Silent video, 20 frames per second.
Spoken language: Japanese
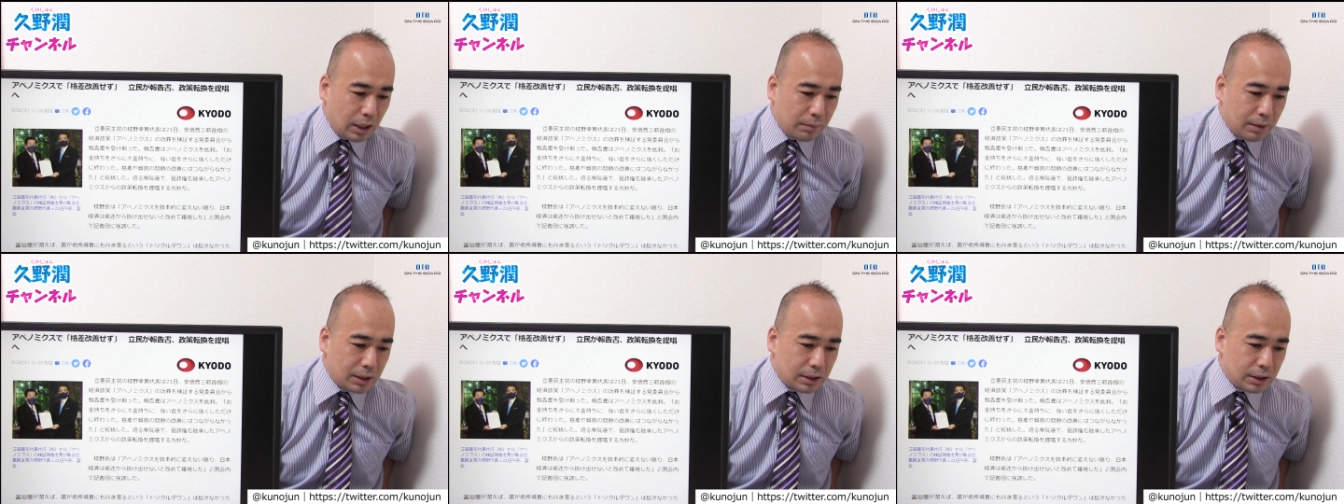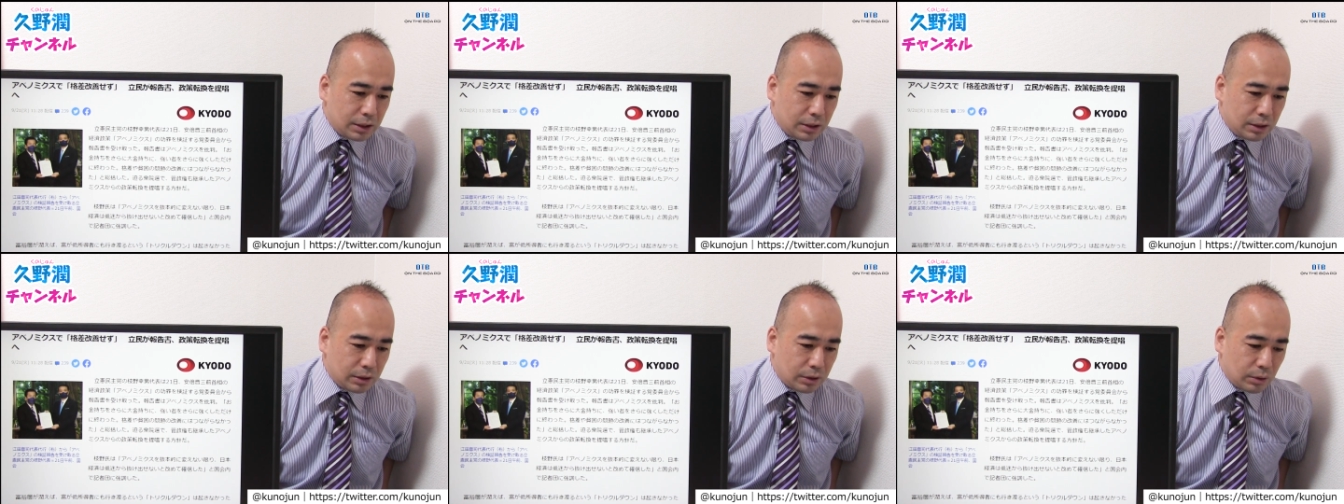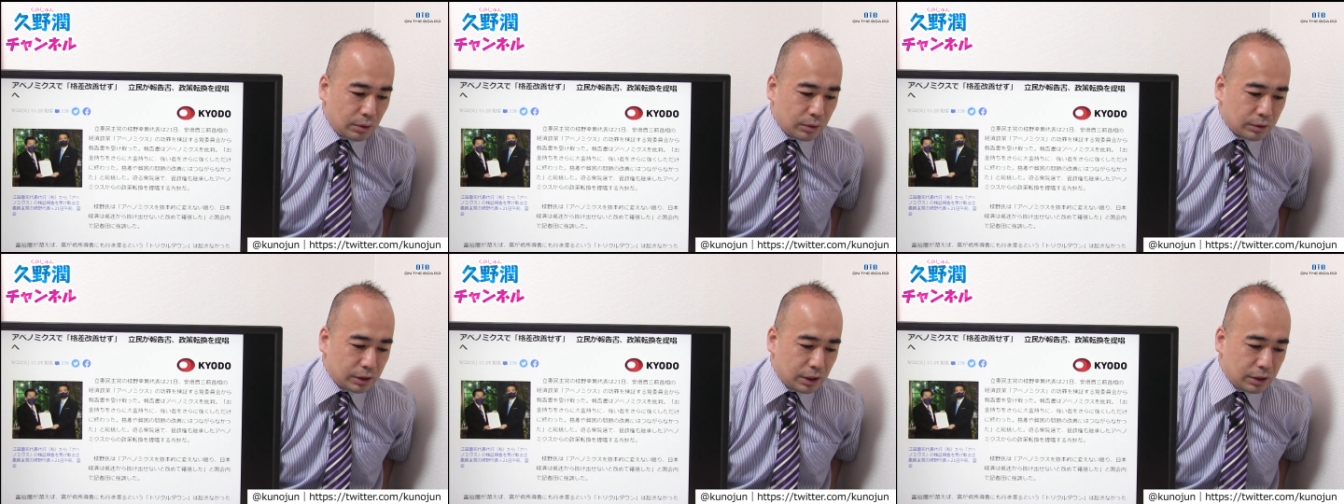安倍晋
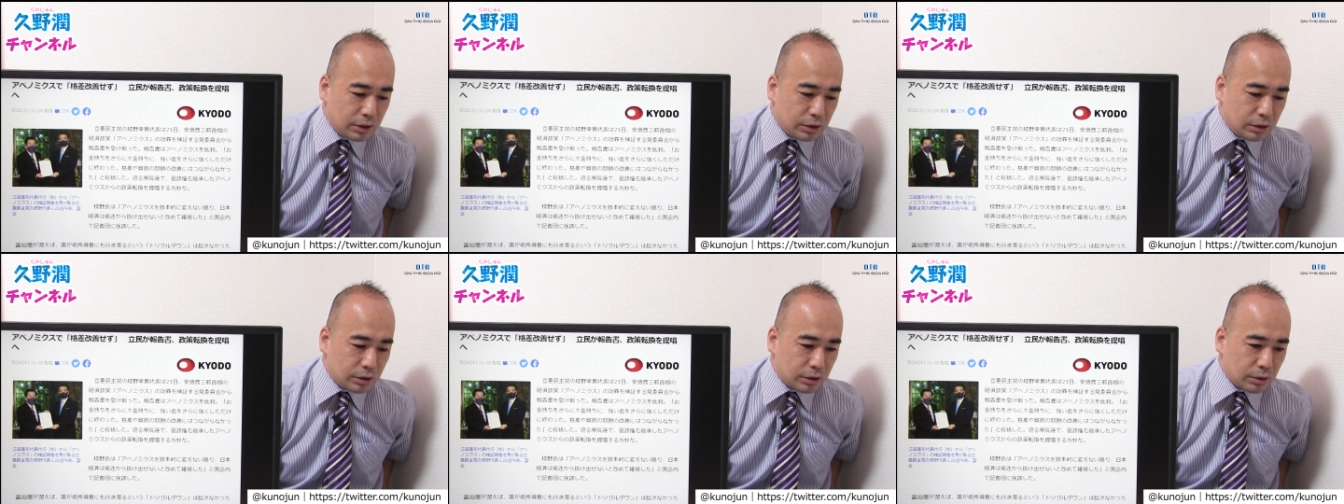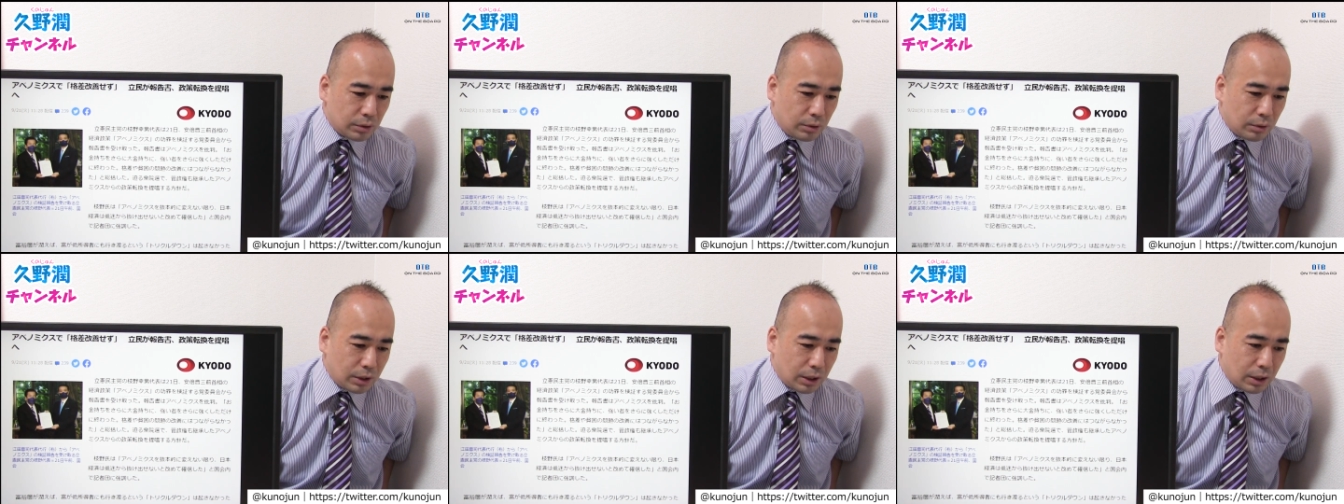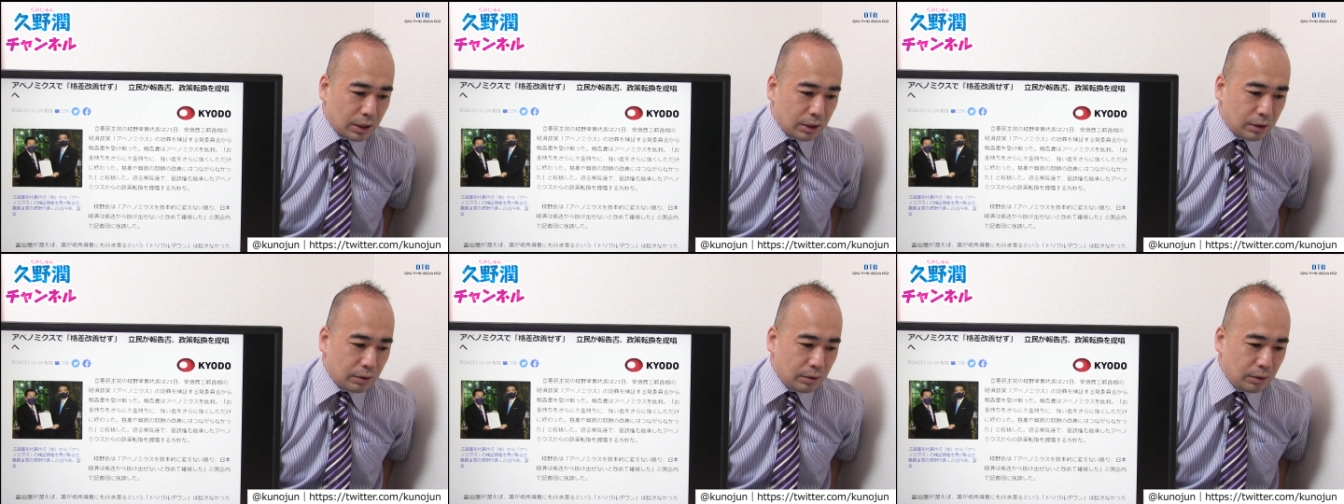三前首相
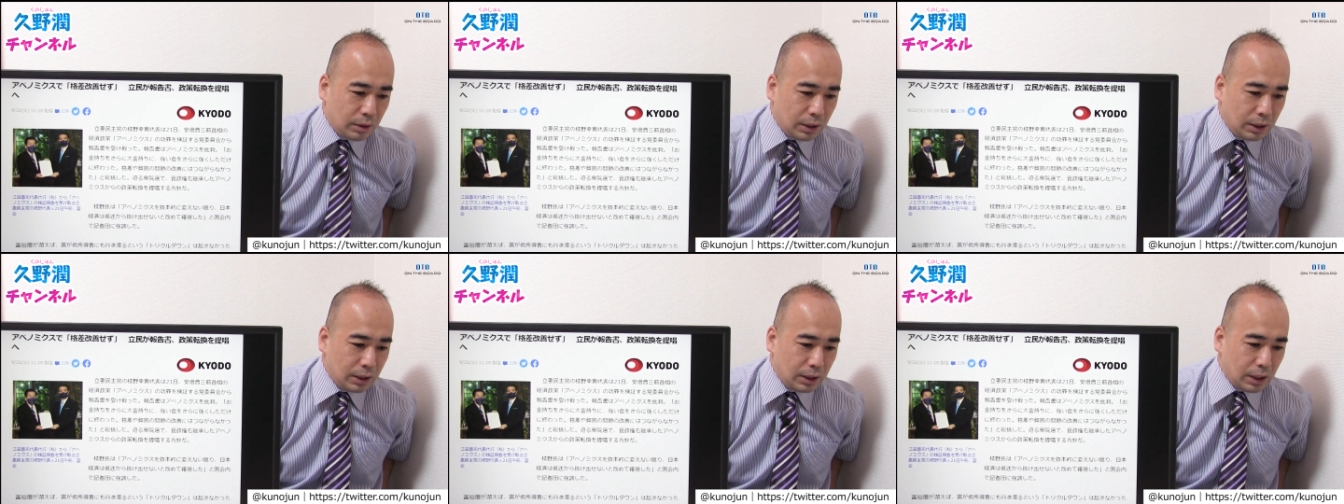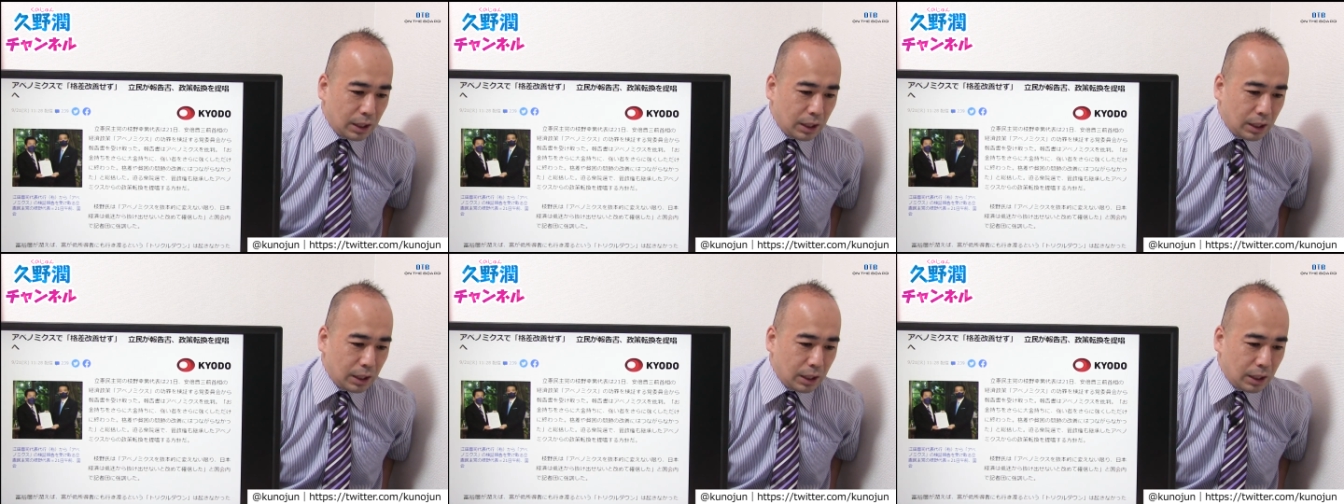からの、